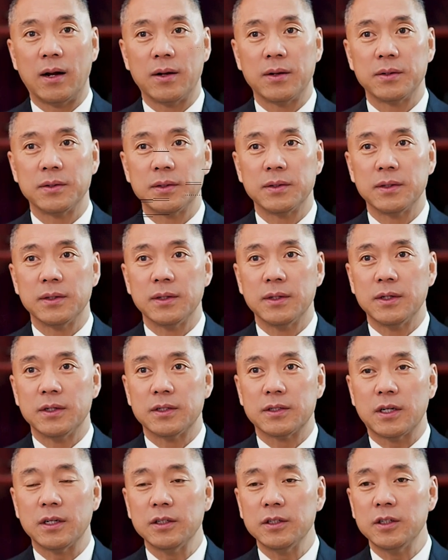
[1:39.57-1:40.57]
啊，
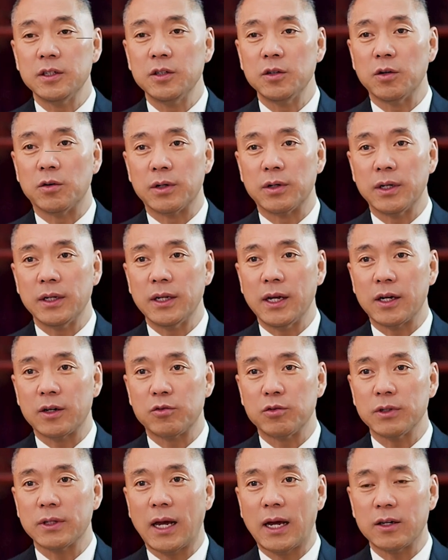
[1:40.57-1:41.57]
曾经有
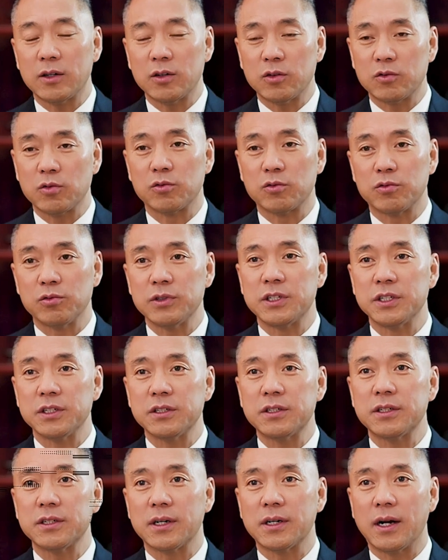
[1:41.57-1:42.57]
人也说他是种
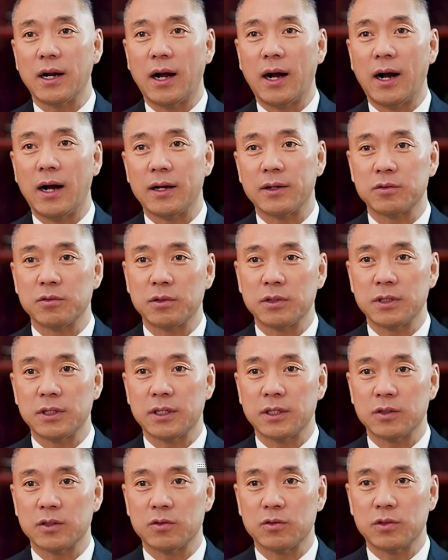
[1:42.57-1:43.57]
族歧视啊，
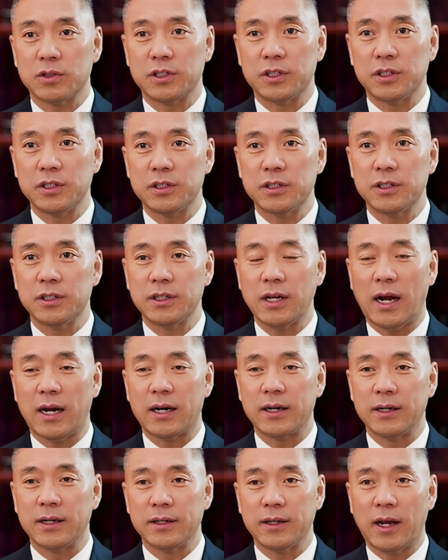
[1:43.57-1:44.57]
说这个歧
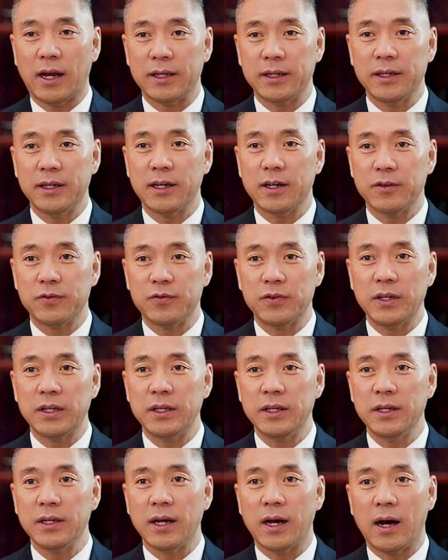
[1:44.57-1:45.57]
视亚人、亚裔和
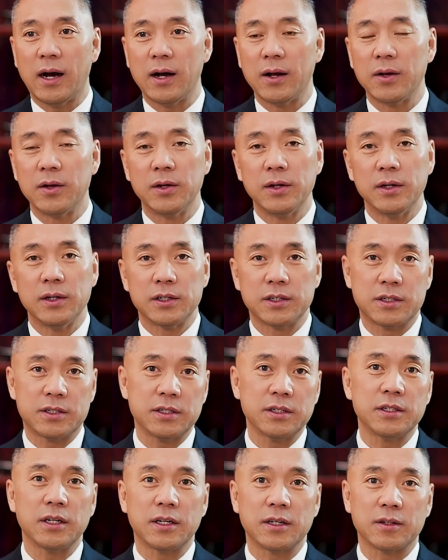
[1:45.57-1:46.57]
非裔啊，
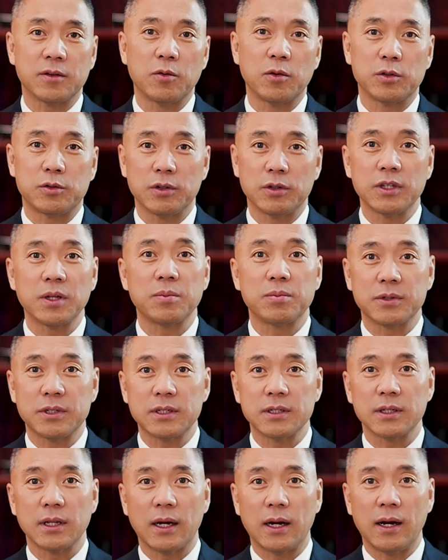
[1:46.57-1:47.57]
实际上我觉
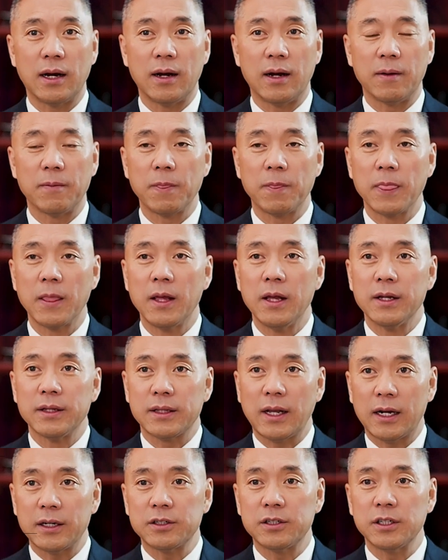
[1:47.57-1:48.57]
得不是的啊，
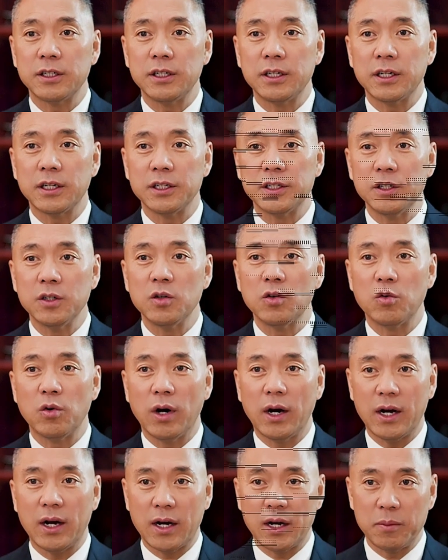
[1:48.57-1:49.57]
他是一个
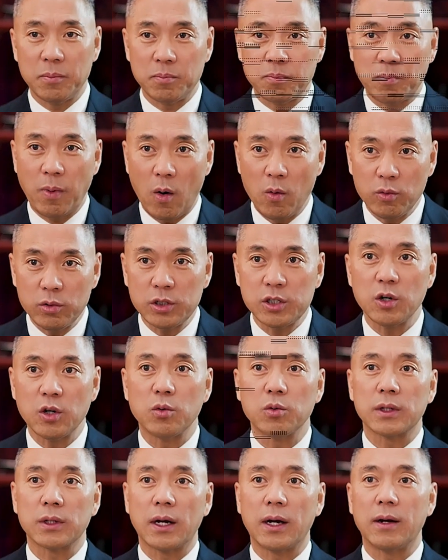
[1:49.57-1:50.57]
英国很
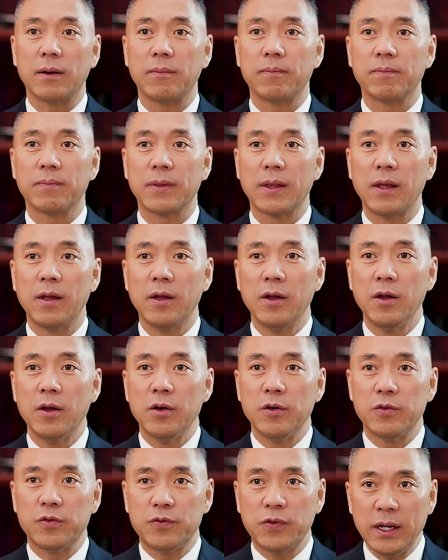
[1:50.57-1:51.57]
保守的，
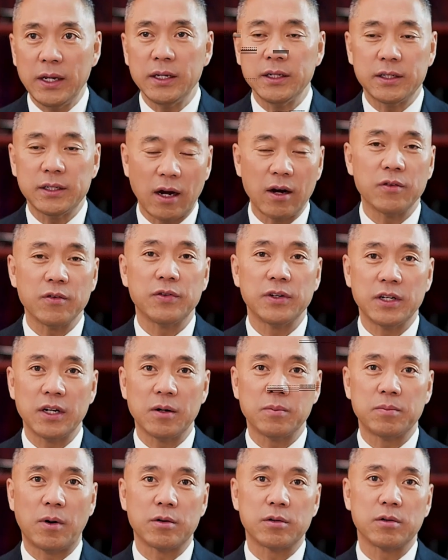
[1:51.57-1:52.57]
非
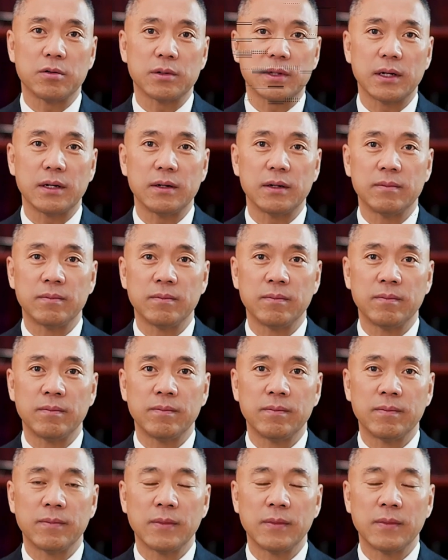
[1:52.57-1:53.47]
常非常保守的，